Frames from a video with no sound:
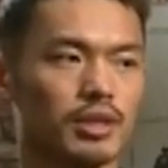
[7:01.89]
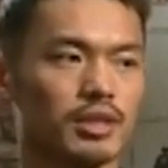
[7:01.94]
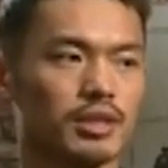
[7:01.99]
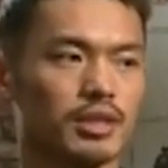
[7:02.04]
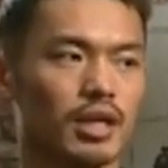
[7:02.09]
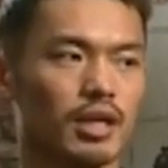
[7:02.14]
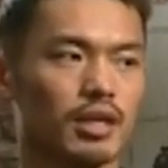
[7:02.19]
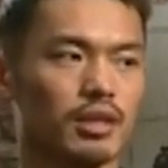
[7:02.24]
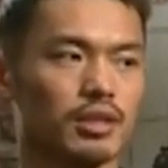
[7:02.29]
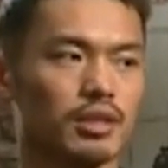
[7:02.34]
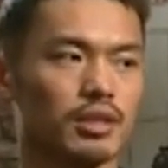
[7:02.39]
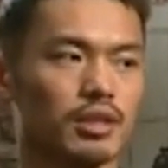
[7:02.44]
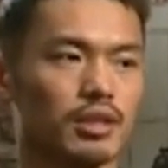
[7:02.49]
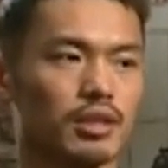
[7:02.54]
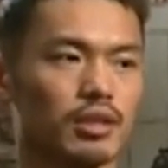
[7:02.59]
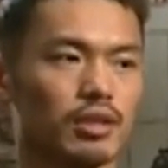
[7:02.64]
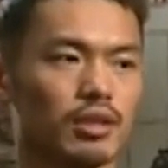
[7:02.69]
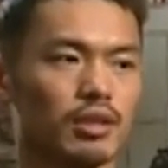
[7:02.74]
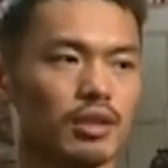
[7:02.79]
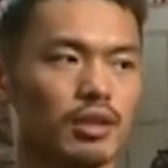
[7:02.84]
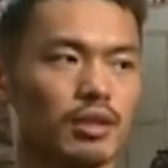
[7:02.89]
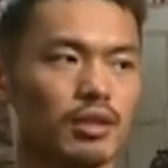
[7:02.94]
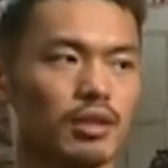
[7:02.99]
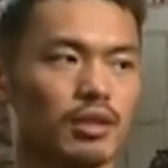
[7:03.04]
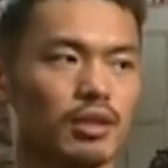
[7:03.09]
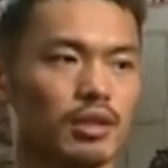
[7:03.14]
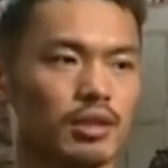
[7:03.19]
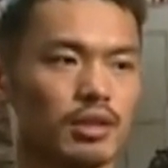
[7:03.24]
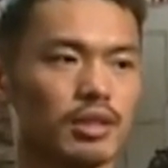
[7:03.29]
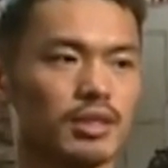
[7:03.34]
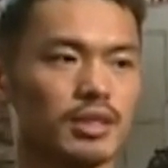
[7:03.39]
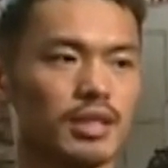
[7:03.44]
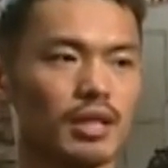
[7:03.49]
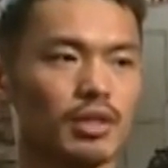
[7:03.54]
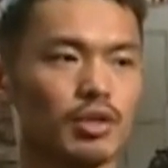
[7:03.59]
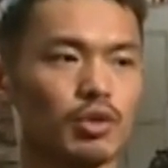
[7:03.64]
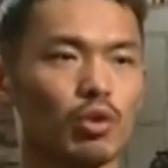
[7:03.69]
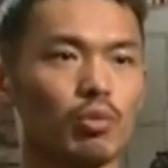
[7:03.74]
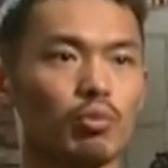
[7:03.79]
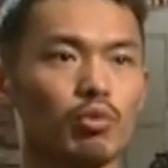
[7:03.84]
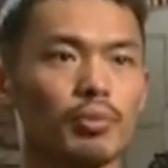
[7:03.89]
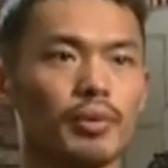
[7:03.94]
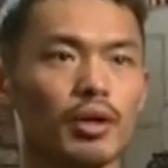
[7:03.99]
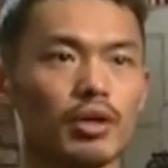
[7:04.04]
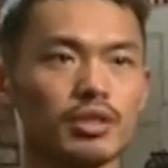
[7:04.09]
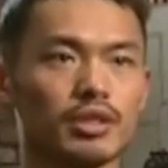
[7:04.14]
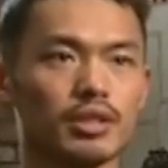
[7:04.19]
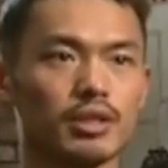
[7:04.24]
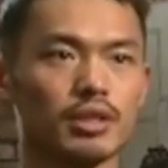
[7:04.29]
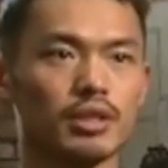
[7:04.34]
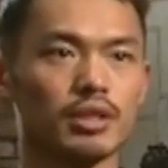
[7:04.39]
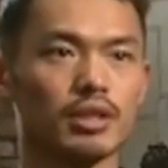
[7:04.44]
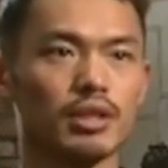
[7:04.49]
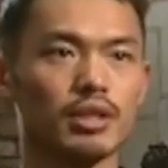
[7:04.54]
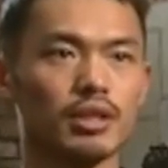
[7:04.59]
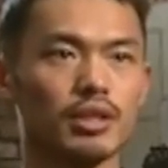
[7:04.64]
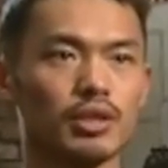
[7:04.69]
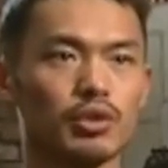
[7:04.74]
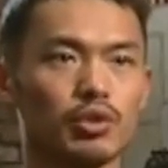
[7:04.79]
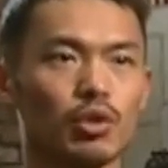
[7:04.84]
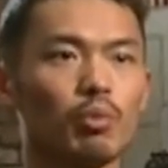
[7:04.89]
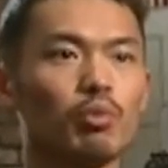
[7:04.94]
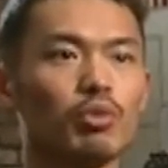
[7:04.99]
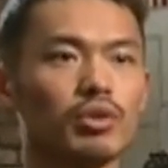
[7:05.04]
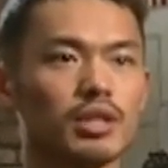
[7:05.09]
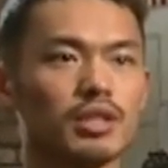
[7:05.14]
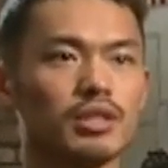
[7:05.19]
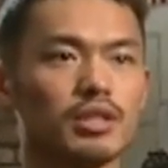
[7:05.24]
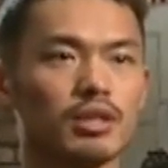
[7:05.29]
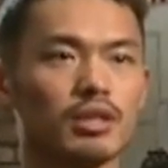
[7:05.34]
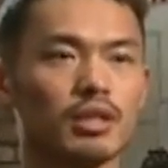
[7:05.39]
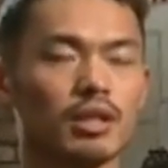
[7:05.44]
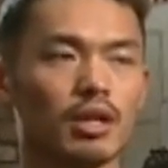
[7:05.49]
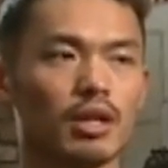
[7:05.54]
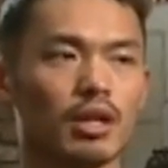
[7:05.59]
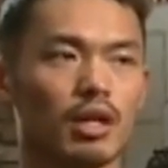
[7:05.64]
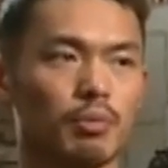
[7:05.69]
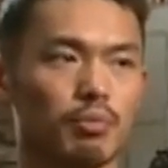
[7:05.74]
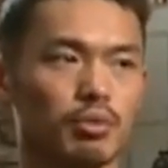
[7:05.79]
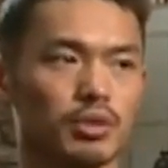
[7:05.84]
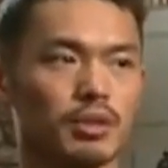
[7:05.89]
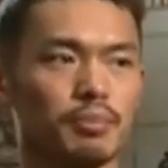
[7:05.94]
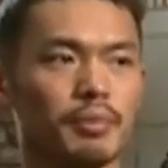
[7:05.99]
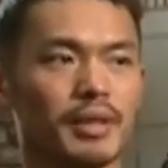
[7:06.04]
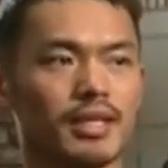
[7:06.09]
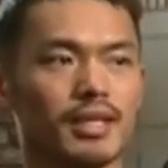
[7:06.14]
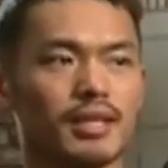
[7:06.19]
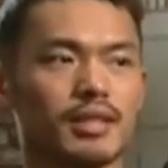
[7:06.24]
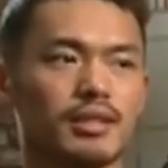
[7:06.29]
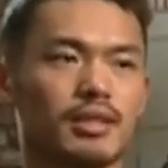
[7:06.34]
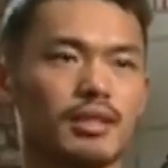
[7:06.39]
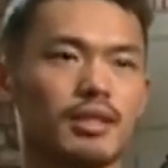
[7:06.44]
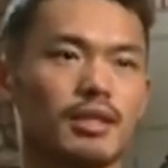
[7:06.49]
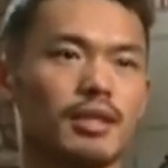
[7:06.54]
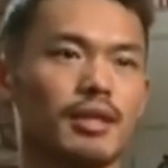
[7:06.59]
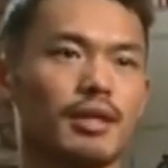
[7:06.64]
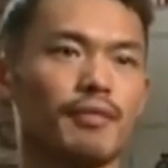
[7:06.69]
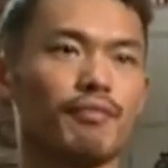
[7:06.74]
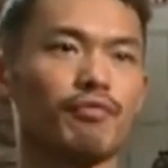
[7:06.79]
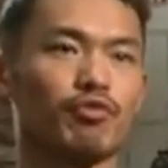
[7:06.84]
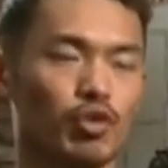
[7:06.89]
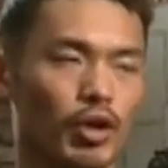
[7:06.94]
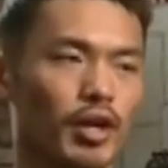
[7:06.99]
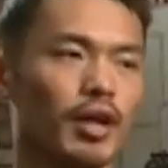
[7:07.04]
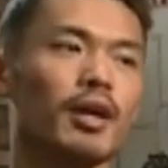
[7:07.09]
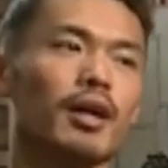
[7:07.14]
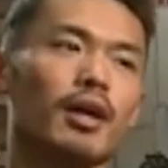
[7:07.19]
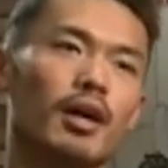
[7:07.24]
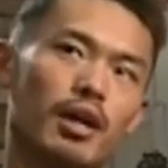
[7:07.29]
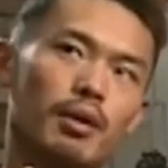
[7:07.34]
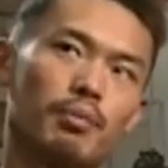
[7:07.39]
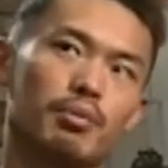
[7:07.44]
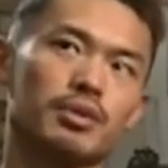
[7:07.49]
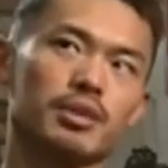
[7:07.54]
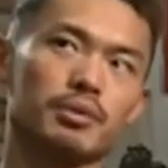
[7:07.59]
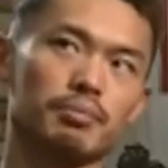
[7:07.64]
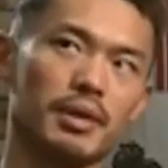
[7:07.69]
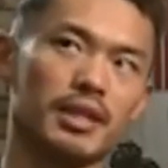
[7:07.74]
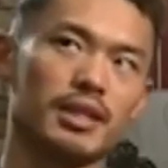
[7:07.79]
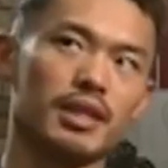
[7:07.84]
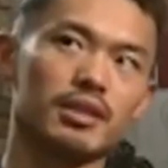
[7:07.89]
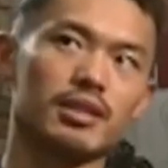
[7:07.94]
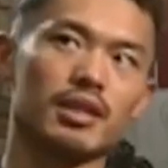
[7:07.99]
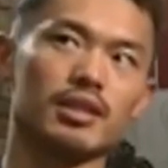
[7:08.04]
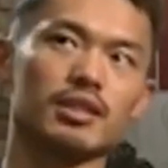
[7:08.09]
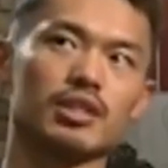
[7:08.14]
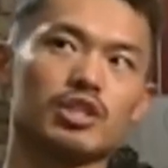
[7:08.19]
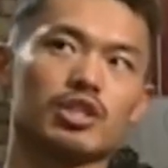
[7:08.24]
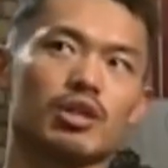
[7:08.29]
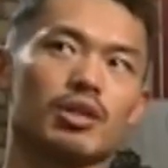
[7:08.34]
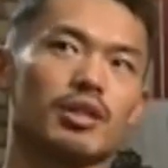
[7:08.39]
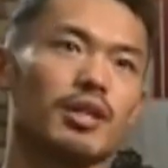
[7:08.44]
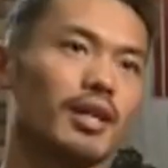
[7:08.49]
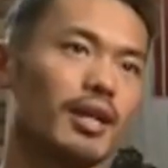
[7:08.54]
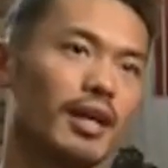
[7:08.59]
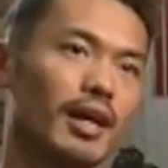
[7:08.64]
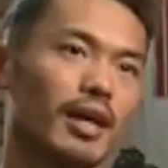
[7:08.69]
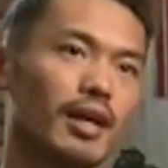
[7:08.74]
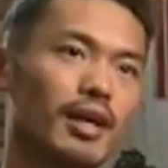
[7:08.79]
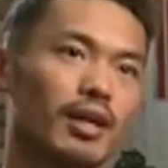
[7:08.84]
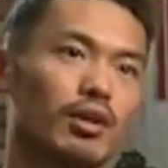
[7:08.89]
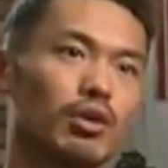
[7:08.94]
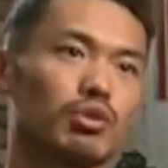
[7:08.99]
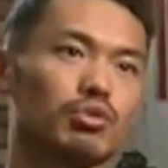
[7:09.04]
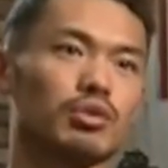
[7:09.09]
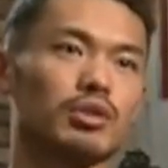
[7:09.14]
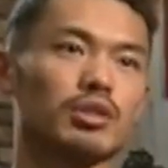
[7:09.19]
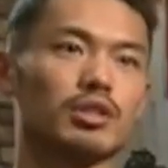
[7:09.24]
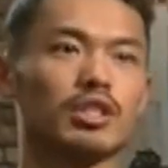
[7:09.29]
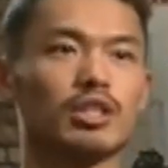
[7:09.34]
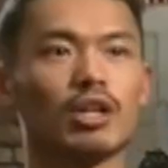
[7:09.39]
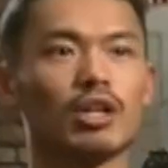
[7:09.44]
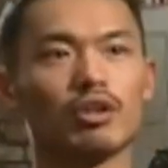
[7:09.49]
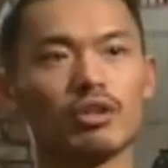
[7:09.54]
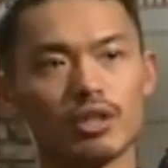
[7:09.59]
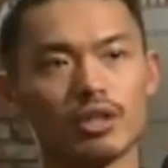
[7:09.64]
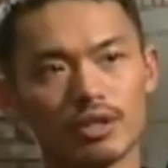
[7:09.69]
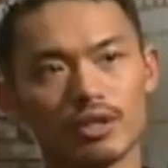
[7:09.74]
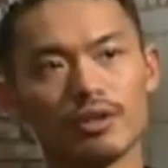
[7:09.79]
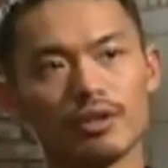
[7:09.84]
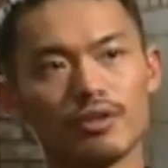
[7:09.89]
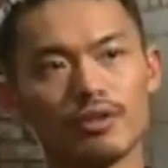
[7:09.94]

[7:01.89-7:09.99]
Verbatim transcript: 会更加的更加的有目标性，对，有目的性，而不是每天知道自己要什么，对，而不是每天等着教练来告诉你你要